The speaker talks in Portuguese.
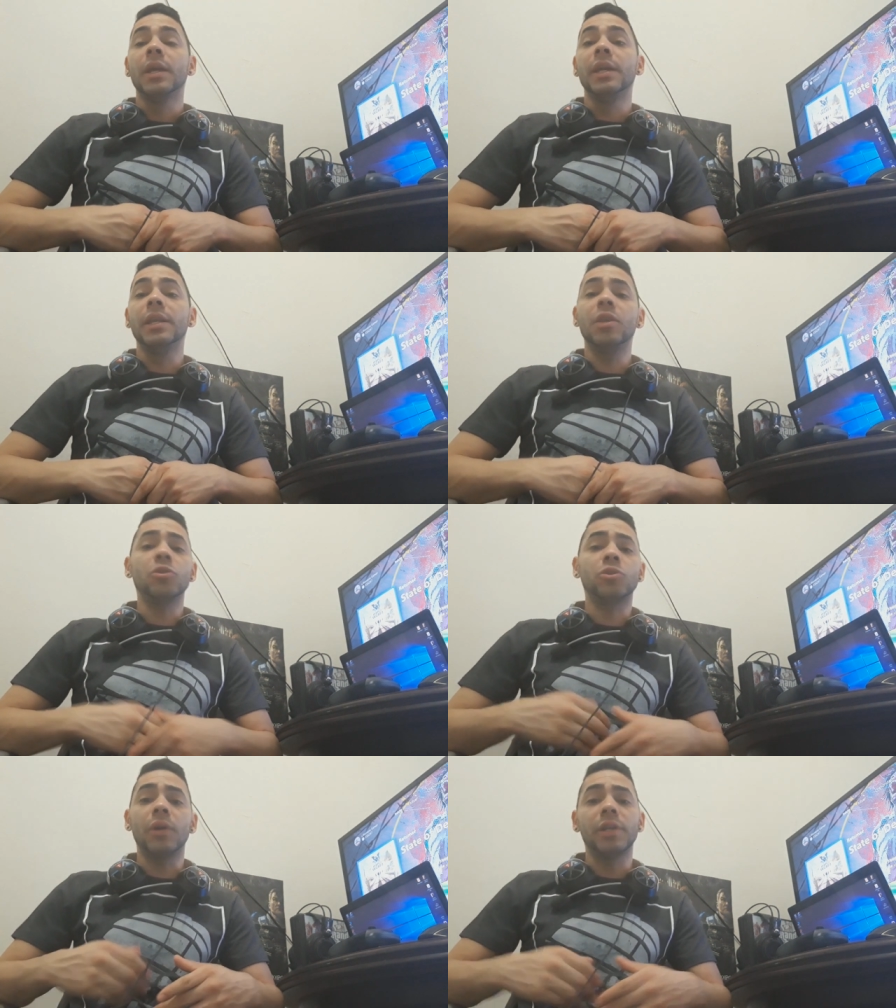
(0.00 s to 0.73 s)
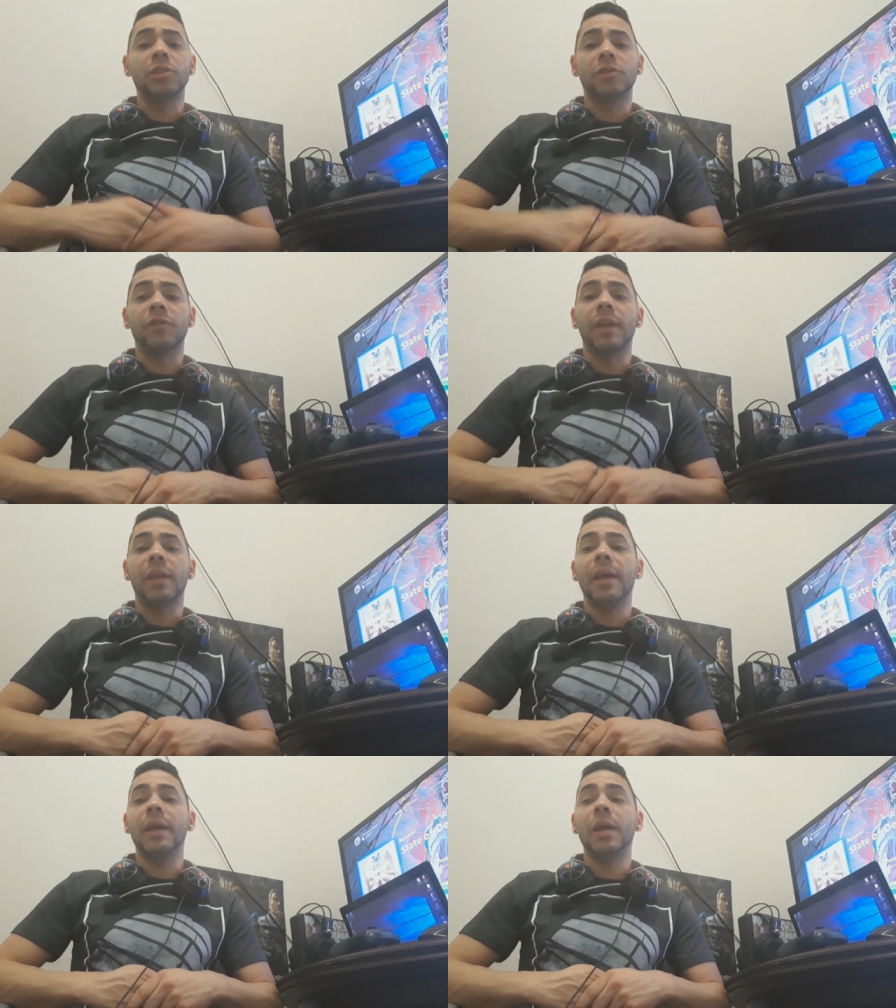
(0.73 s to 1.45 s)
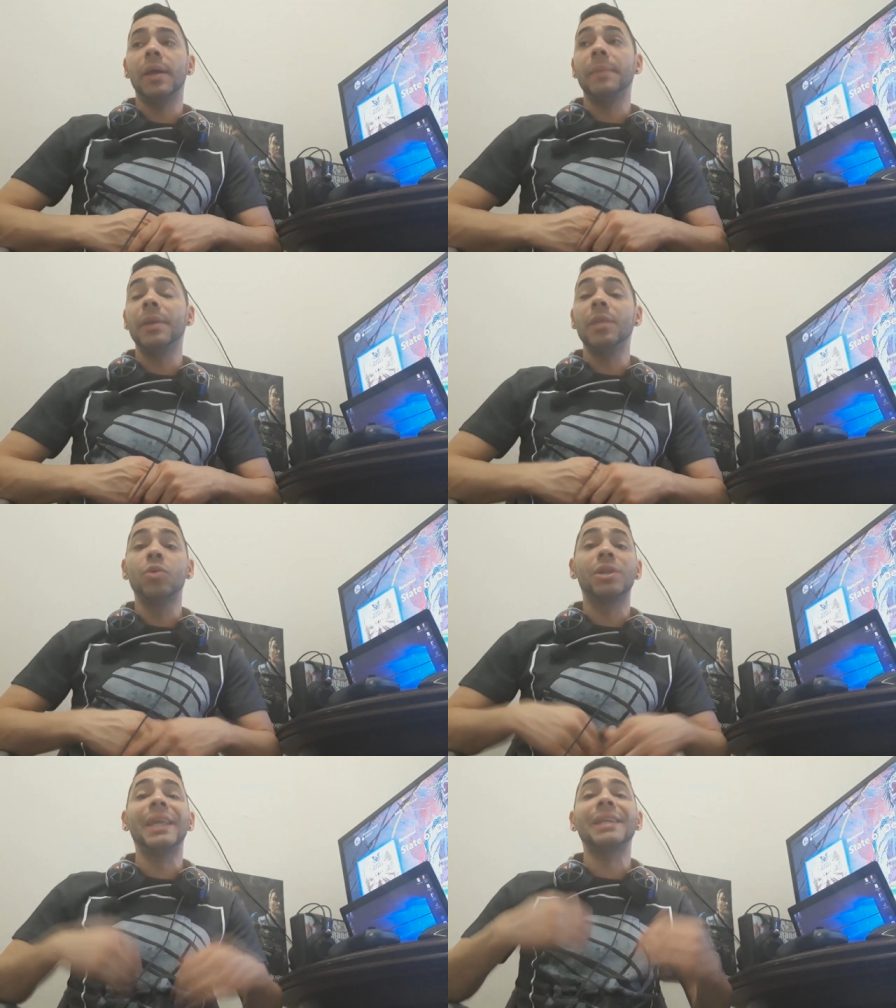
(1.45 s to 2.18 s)
E não só isso, velho. É, é me
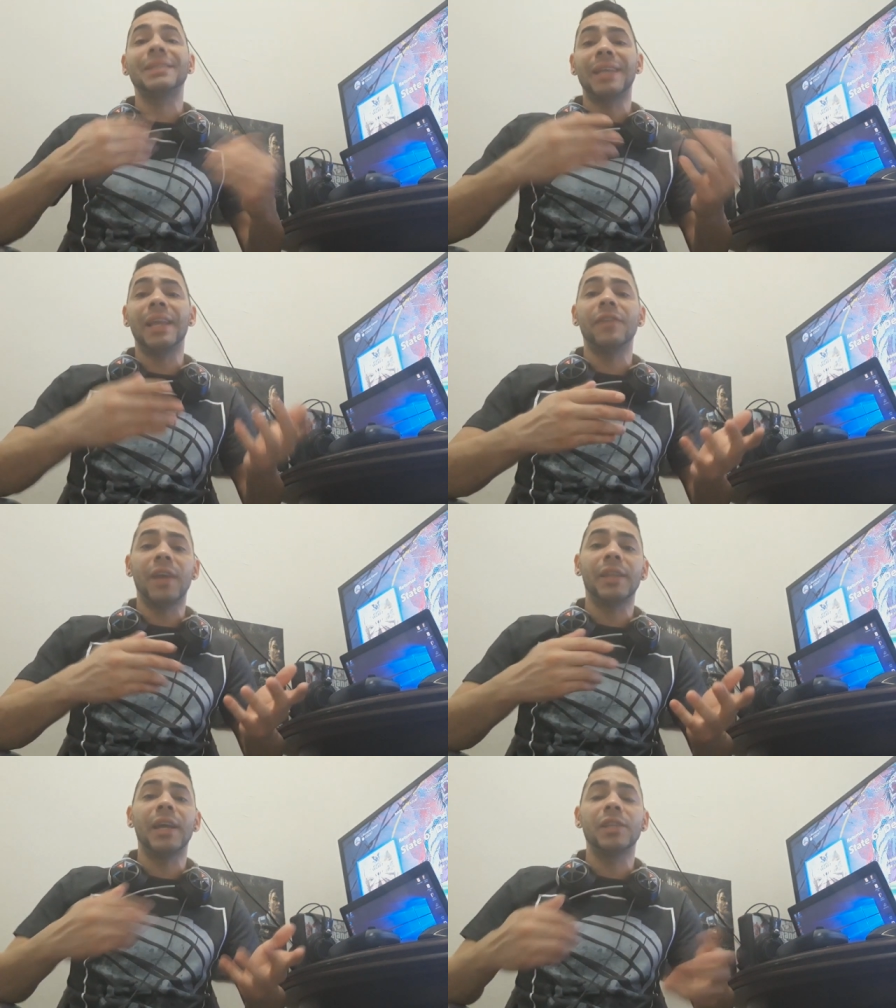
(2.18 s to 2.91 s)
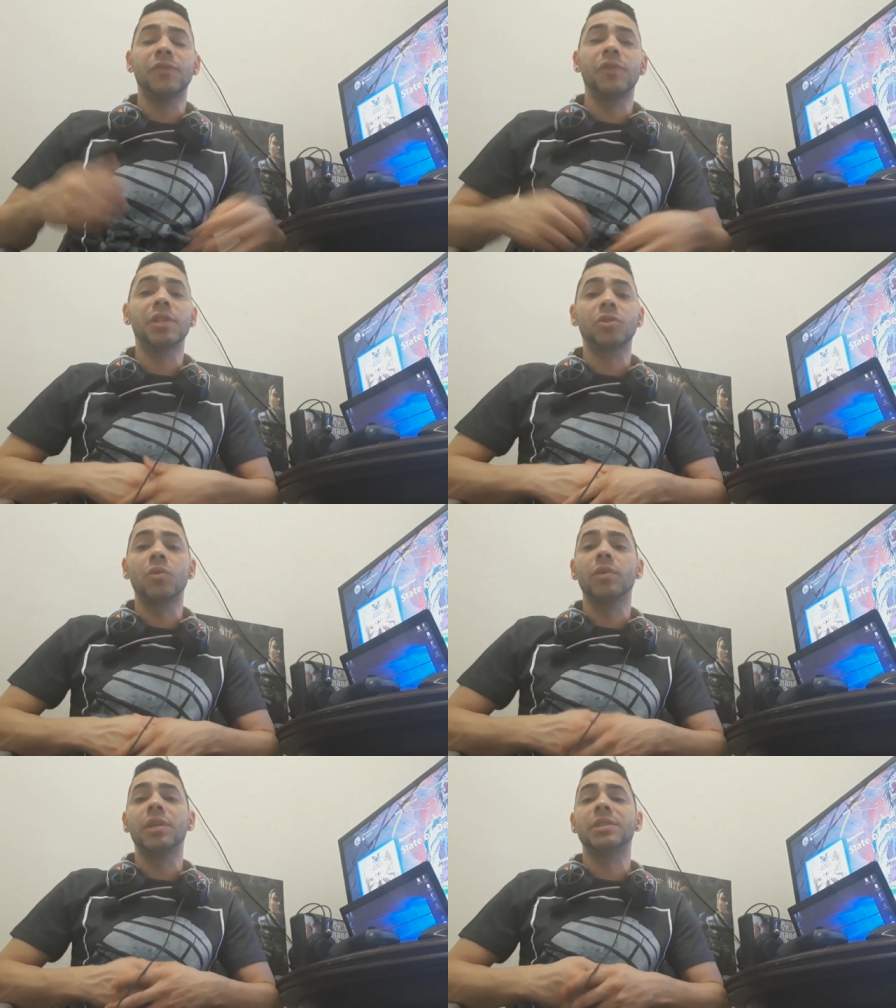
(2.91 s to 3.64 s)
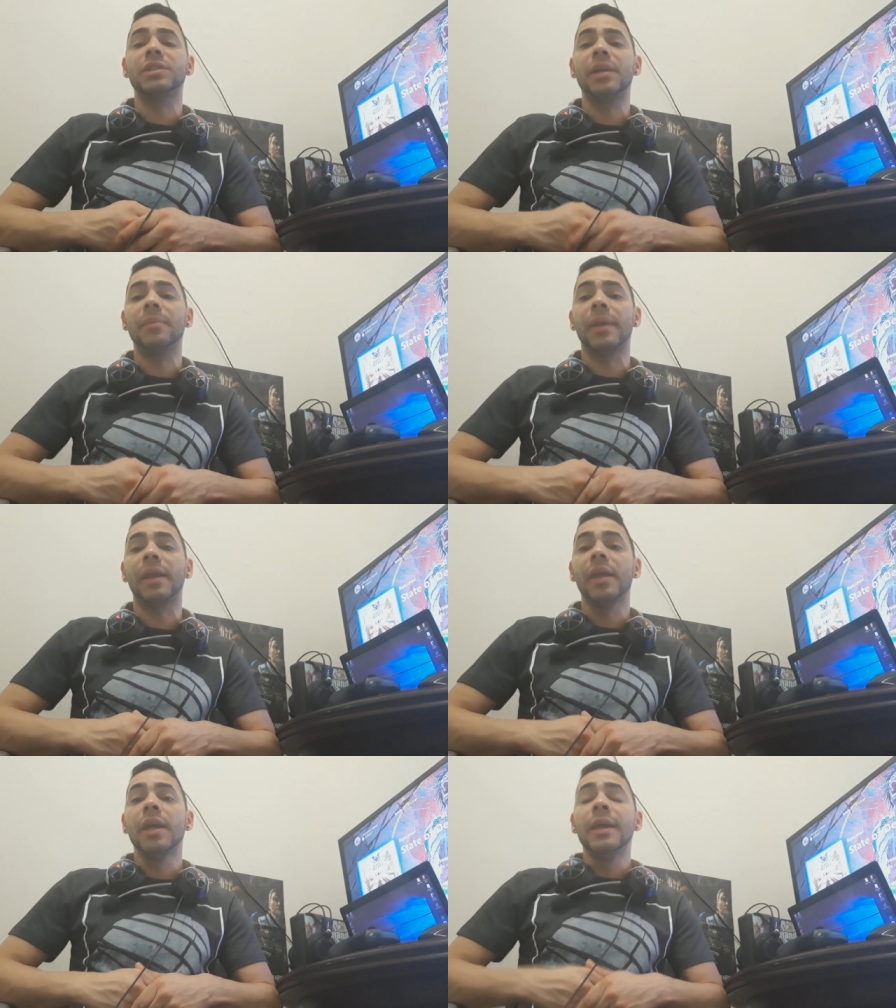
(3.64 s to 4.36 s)
animou a testar, na verdade, foram as conquistas também.